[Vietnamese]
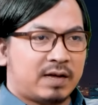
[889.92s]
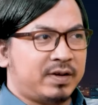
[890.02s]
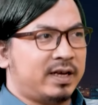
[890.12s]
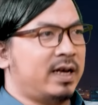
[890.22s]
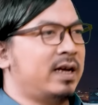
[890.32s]
Tại
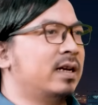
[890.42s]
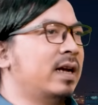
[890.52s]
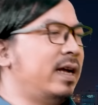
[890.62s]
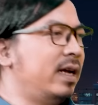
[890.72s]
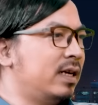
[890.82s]
vì ấy,
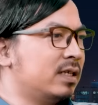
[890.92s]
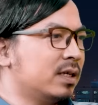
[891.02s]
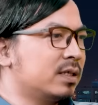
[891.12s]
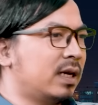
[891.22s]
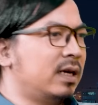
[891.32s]
đây
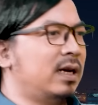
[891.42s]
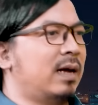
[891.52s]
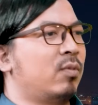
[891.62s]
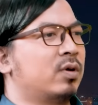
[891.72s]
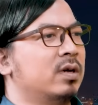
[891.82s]
chắc chắn
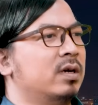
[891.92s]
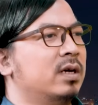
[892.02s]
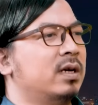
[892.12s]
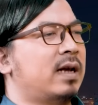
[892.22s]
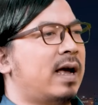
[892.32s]
là một
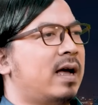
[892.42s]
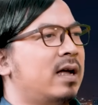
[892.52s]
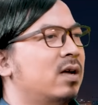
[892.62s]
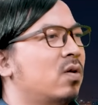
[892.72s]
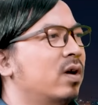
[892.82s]
người
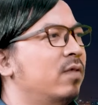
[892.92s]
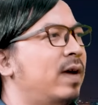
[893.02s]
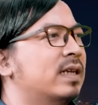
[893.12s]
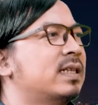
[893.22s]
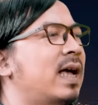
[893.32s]
đã có cái
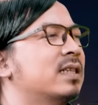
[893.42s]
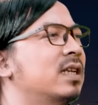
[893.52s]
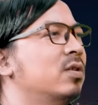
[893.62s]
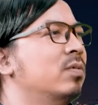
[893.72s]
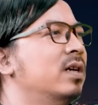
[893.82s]
phản xạ
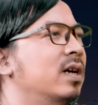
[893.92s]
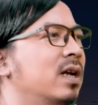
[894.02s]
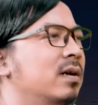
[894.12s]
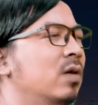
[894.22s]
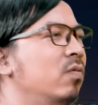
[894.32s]
sẵn trong người
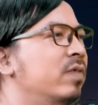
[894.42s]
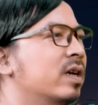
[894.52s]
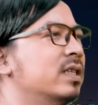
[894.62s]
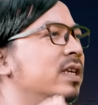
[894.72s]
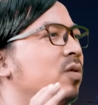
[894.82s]
là đụng
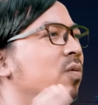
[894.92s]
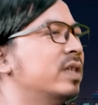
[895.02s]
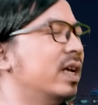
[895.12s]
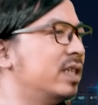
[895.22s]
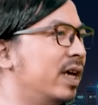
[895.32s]
việc gì cũng sẽ